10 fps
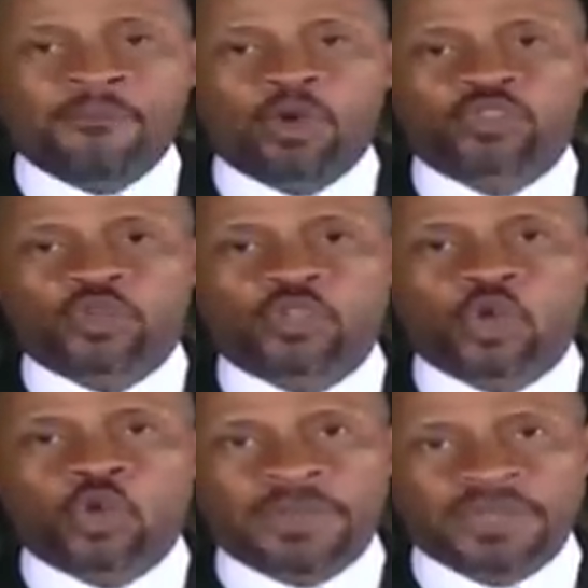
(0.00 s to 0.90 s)
Abordant
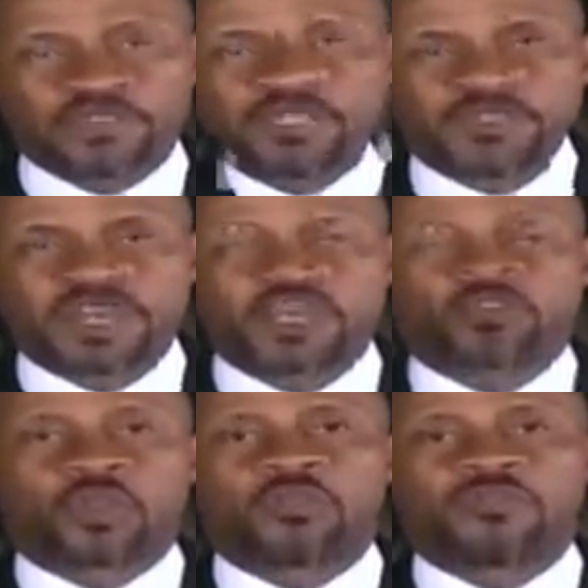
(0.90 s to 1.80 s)
dans le même
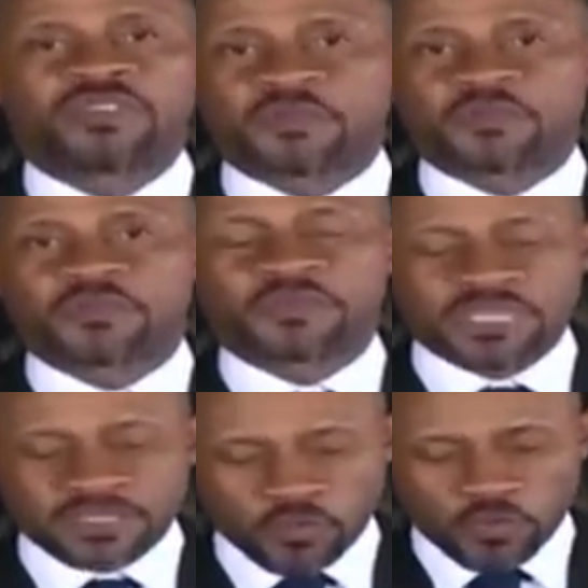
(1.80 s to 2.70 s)
chapitre, le vice-premier
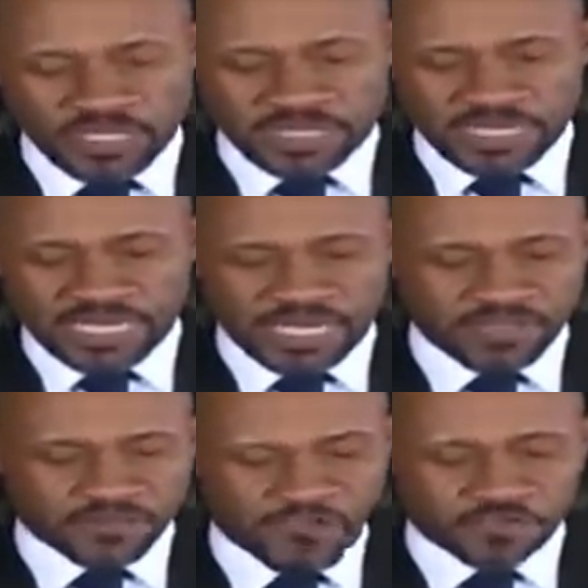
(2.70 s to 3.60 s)
ministre, ministre
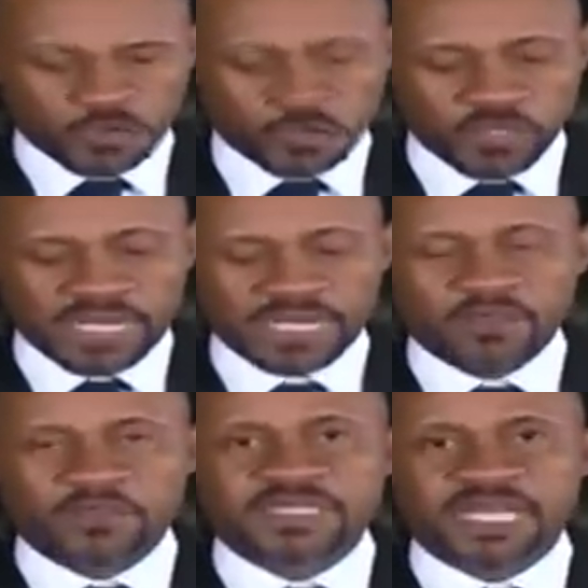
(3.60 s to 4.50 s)
de la Défense
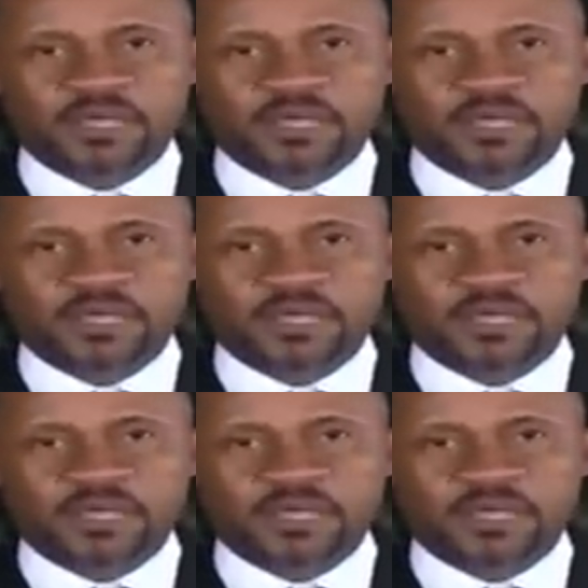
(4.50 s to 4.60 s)
nationale et